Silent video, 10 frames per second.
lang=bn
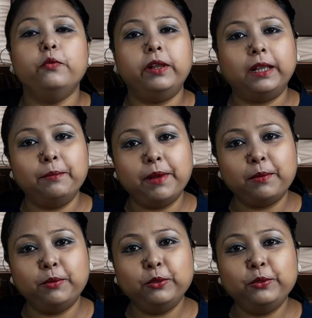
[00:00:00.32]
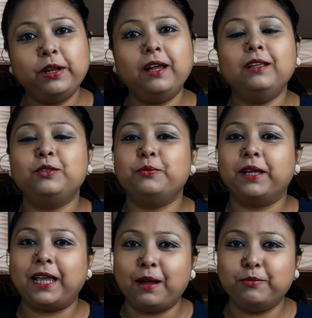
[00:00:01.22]
ওয়েলকাম ব্যাক বন্ধুরা
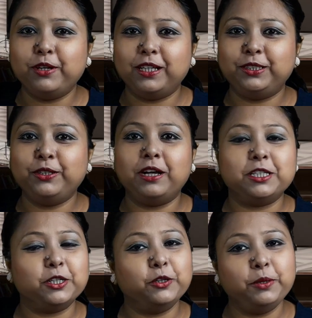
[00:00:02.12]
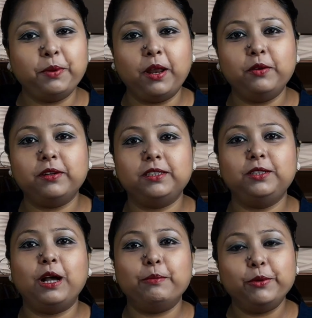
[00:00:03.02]
তোমরা কেমন আছো আশা করি ভালো
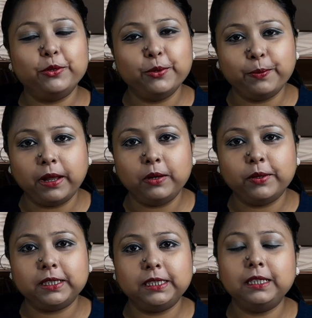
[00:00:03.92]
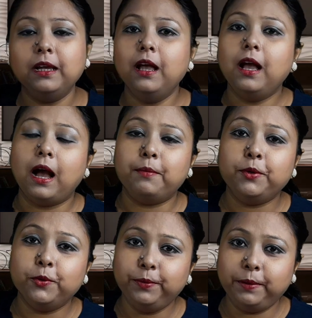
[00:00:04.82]
আছো আমিও খুব ভালো আছি আমি
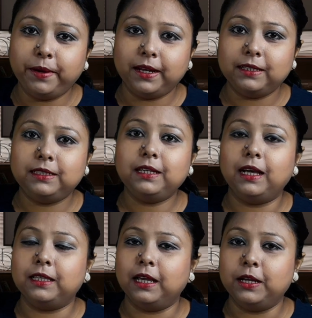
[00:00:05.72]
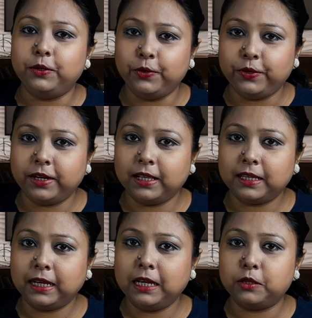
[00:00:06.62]
রুমকি ব্যানার্জি অ্যাডভ্যান টিউটোরিয়াল
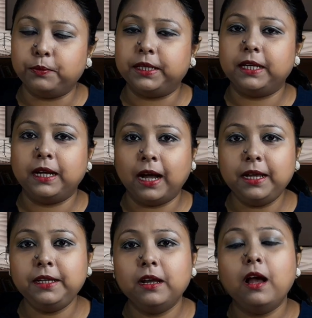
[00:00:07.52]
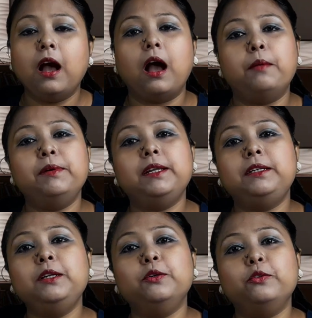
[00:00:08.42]
থেকে তোমাদের গাইড আবার
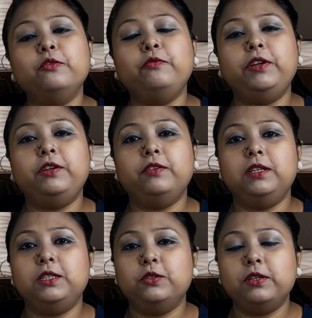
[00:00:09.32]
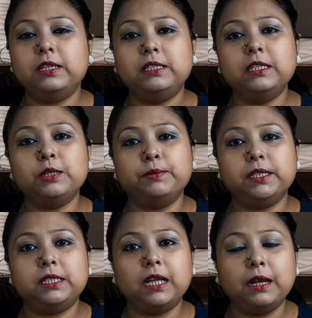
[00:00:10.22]
একটি নতুন ভিডিও নিয়ে চলে এসেছি
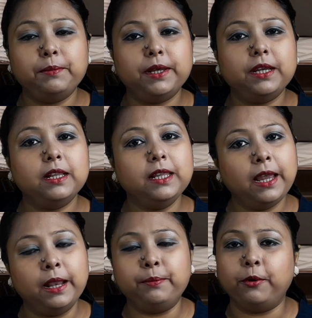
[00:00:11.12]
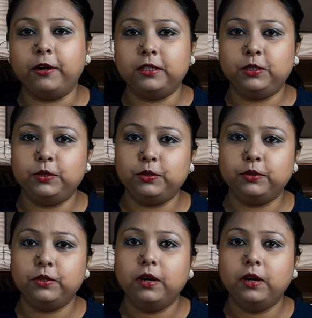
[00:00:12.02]
তোমাদের স্টাডি মেটেরিয়াল দিয়ে হেল্প করার জন্য